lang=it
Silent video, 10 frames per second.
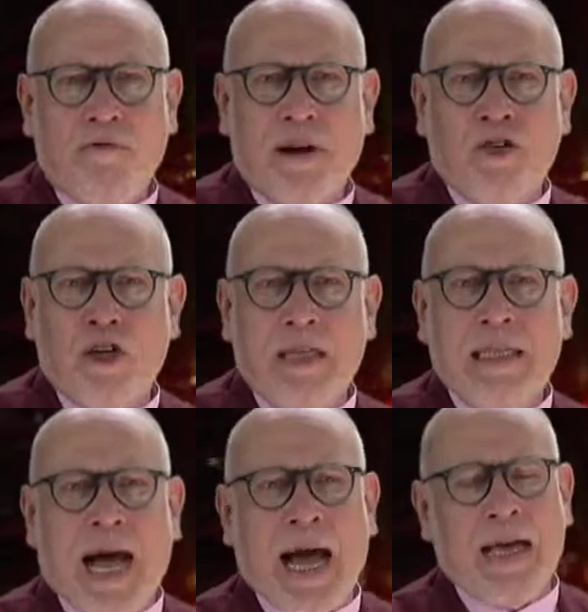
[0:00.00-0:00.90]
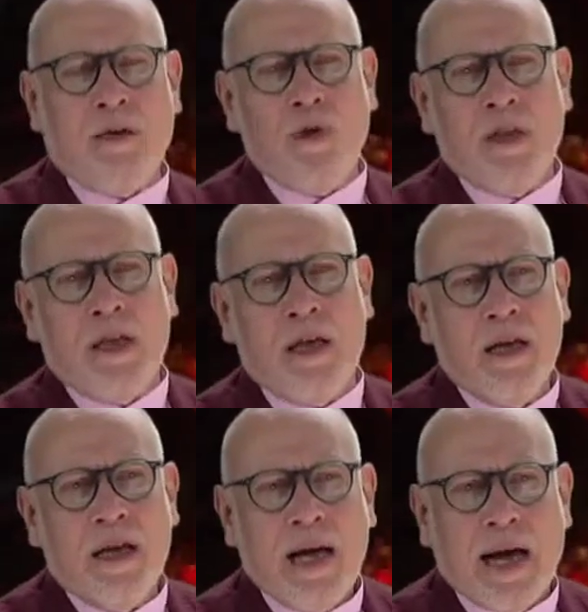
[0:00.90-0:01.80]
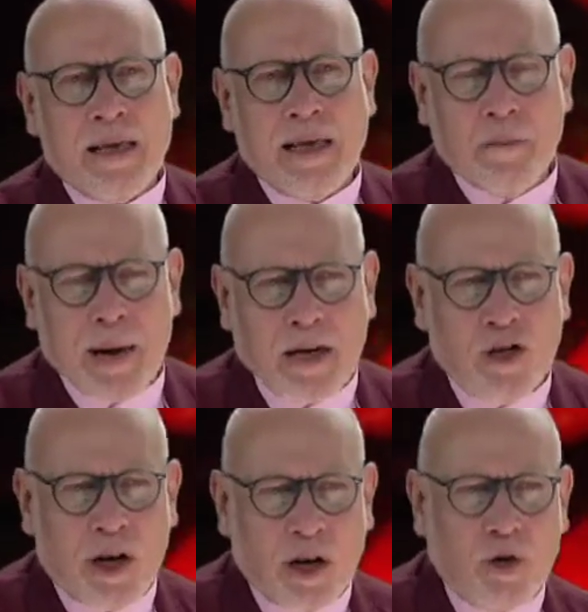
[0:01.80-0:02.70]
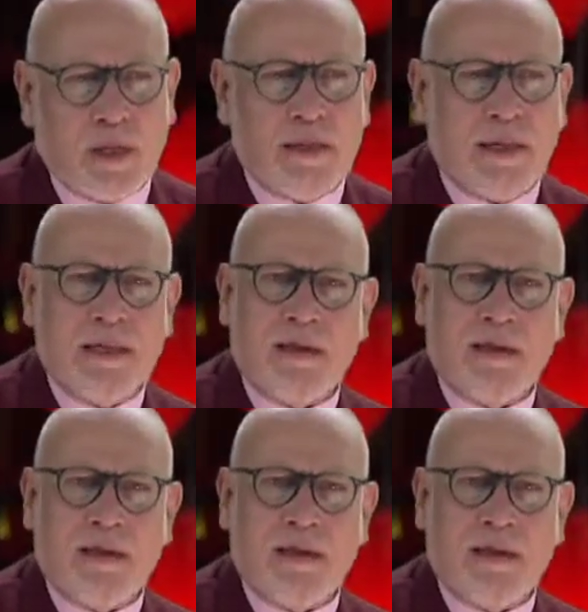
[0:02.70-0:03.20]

fragilità e quindi a richiamarci la nostra stessa